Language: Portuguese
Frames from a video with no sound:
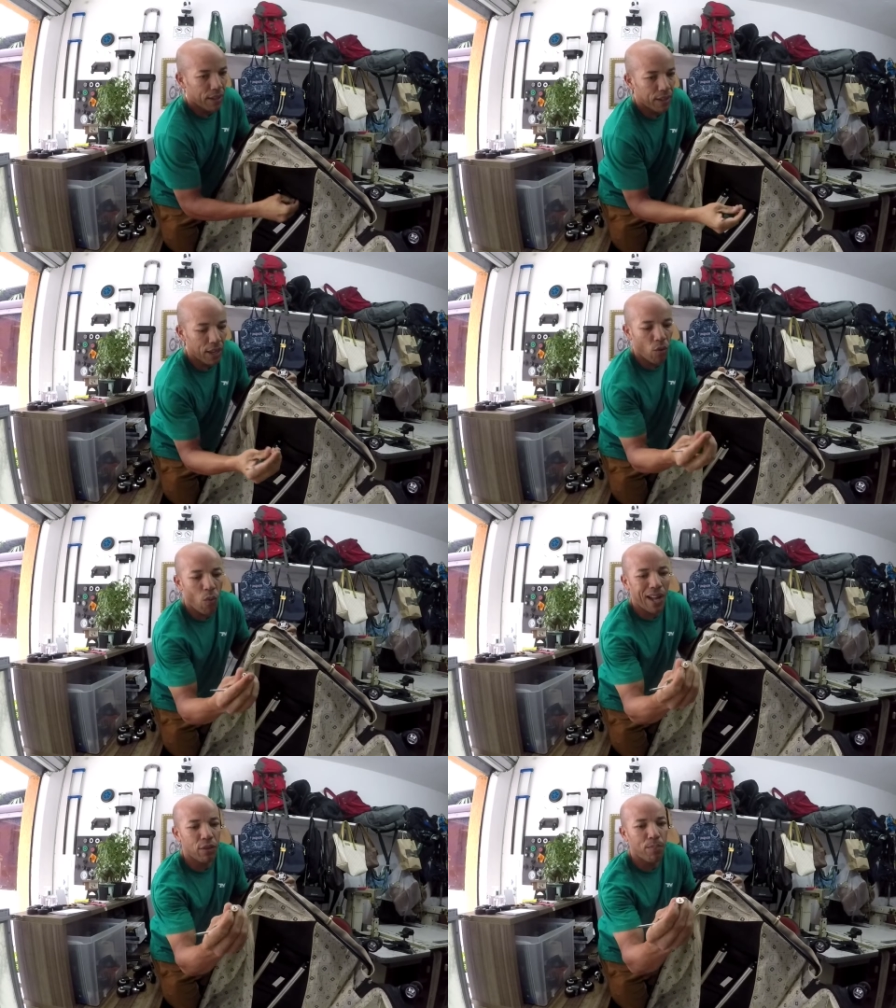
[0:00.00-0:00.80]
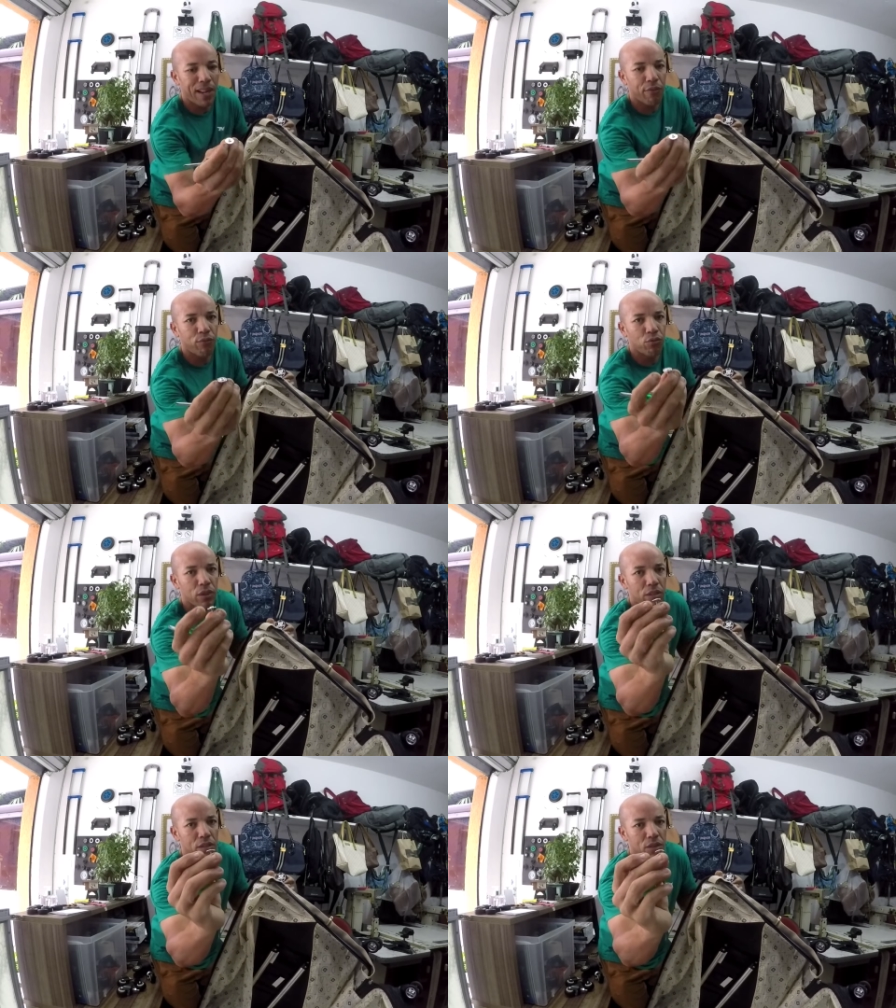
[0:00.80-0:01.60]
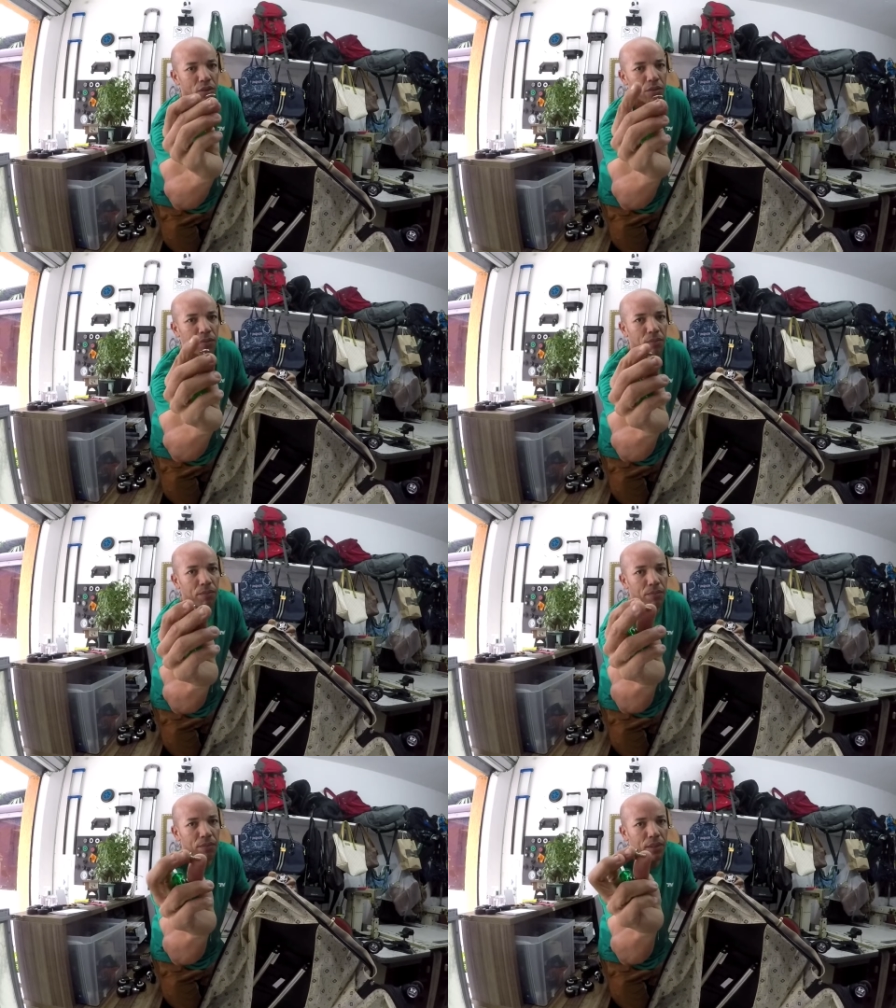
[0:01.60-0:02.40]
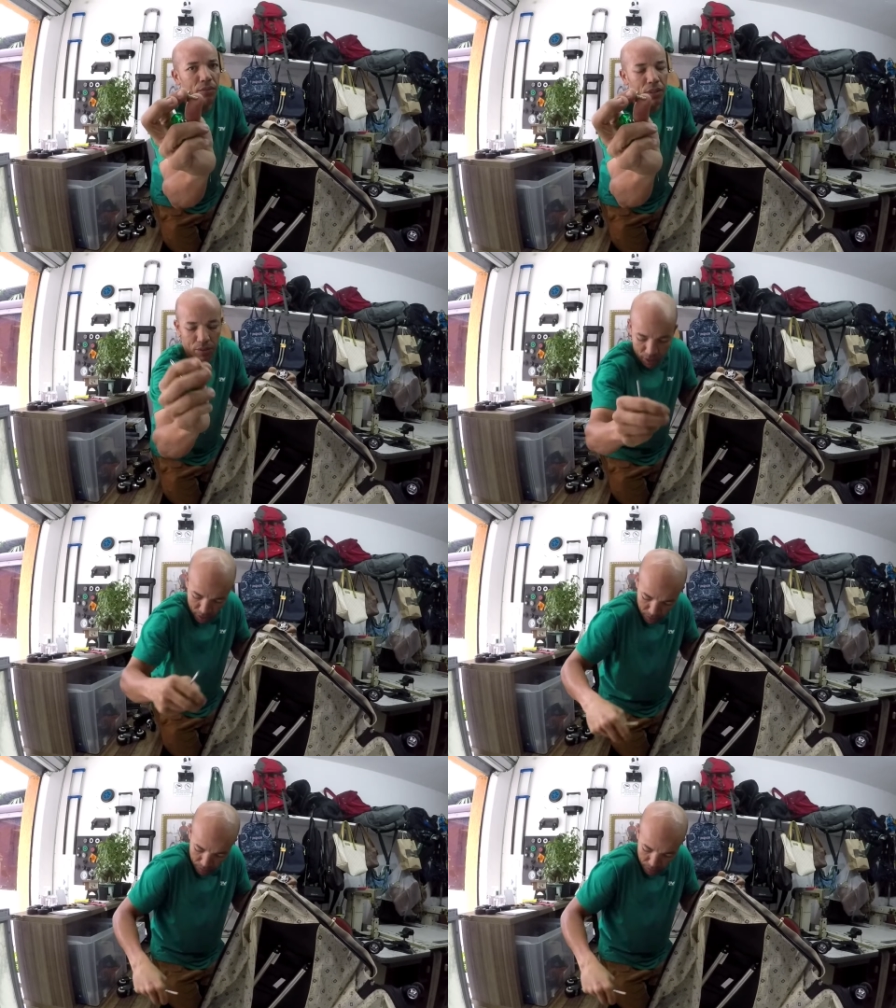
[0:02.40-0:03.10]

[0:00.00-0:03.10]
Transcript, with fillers: Tem quatro parafusos assim, ó. Tá vendo aí?